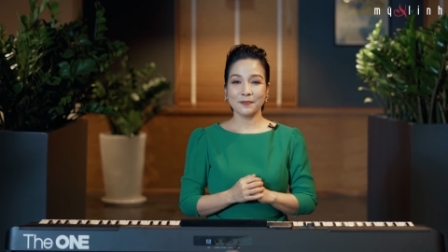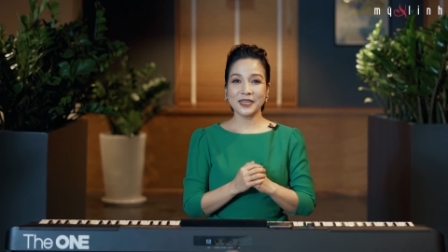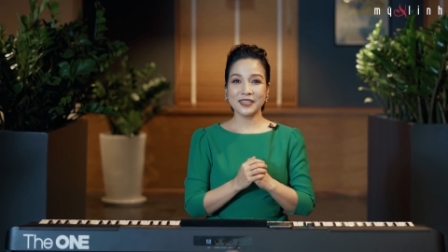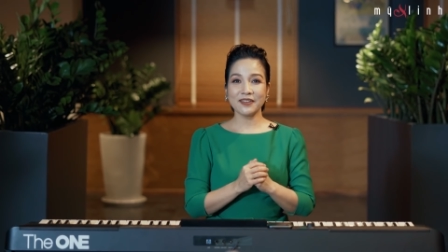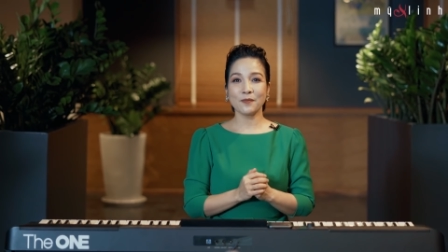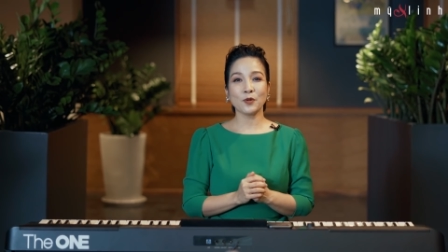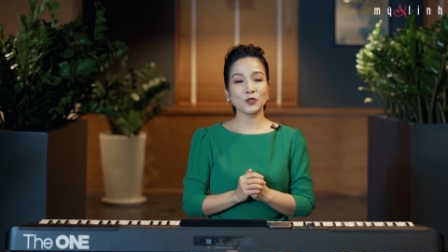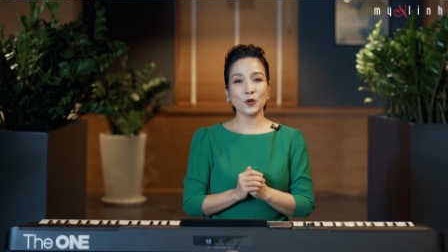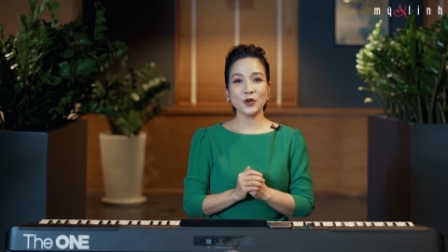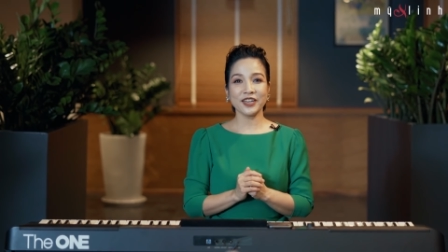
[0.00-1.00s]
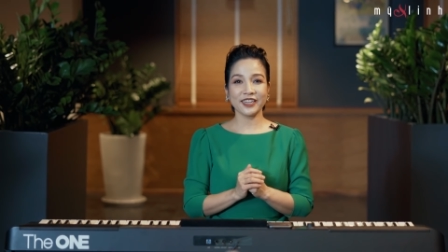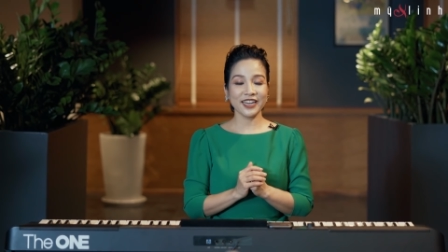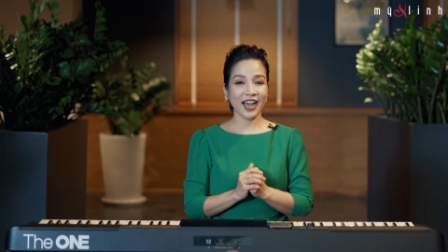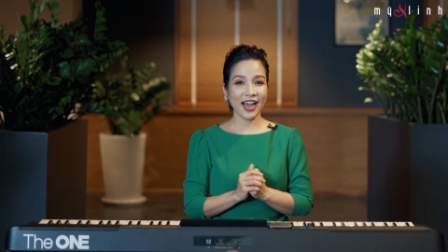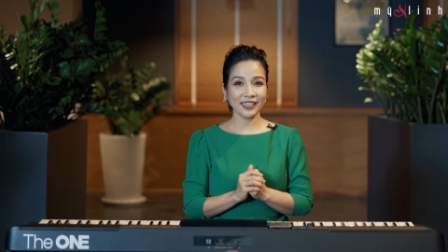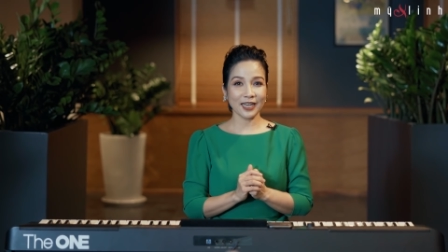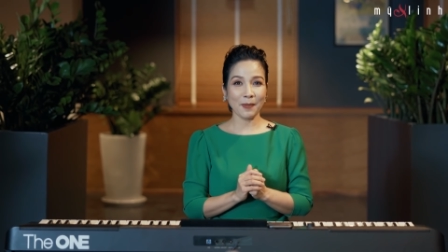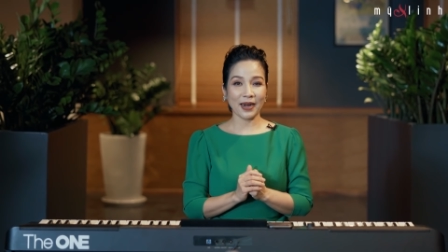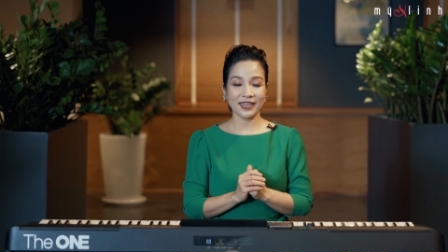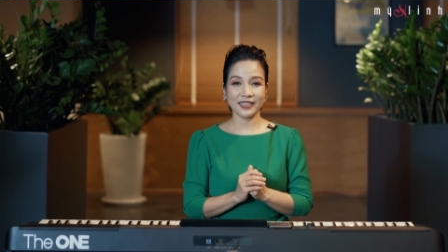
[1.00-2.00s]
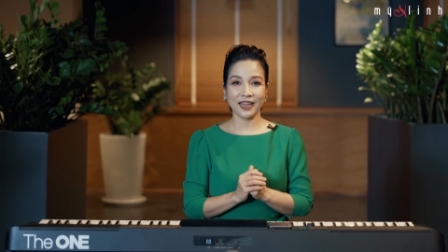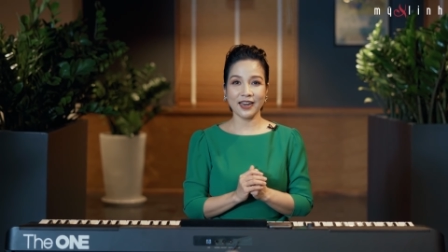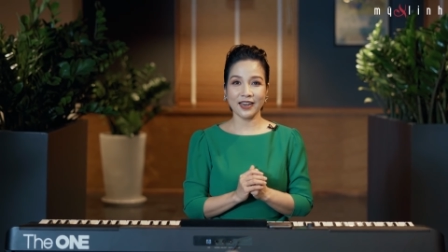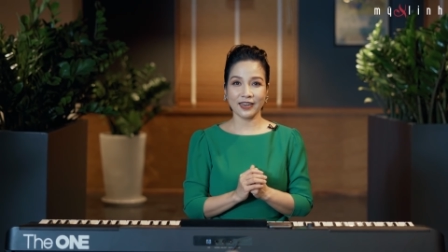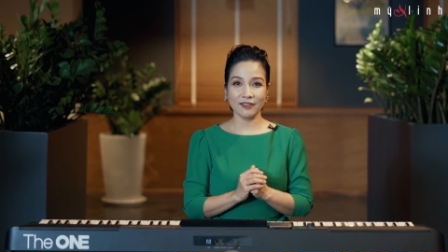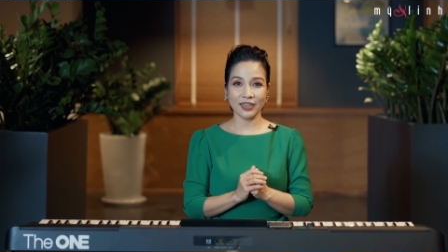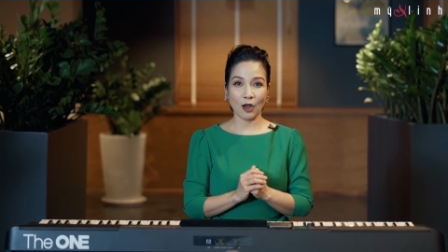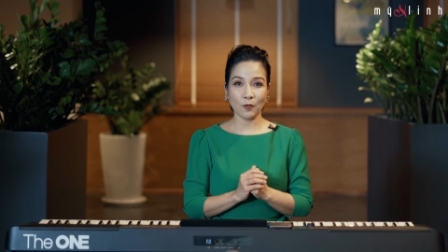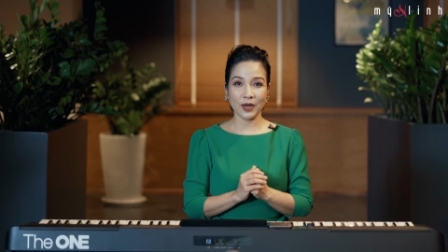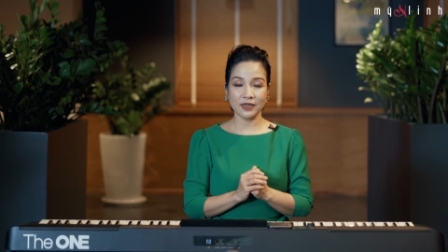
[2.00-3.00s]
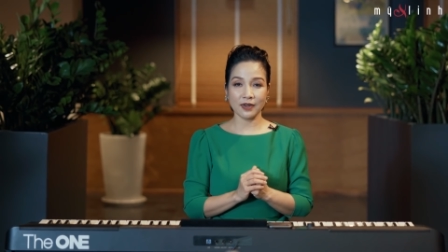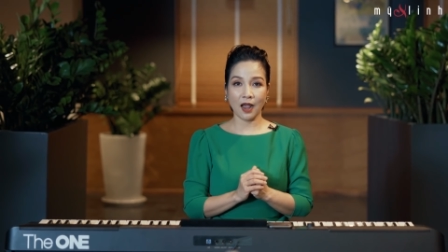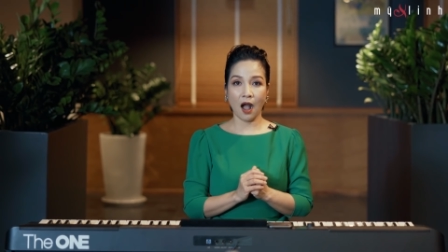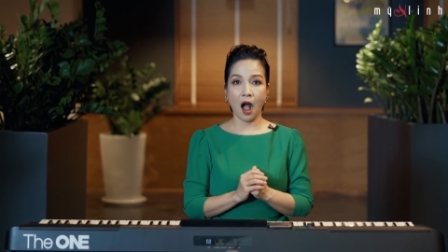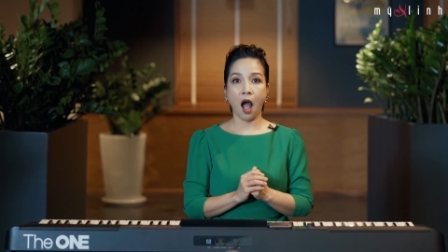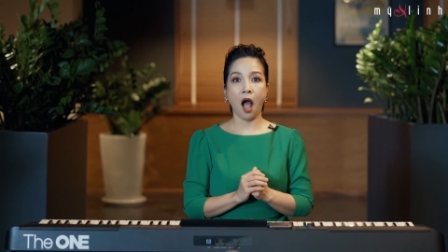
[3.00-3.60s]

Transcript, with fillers: bình thường một số người khi hát các bạn ấy sẽ để cái lưỡi cong lên như này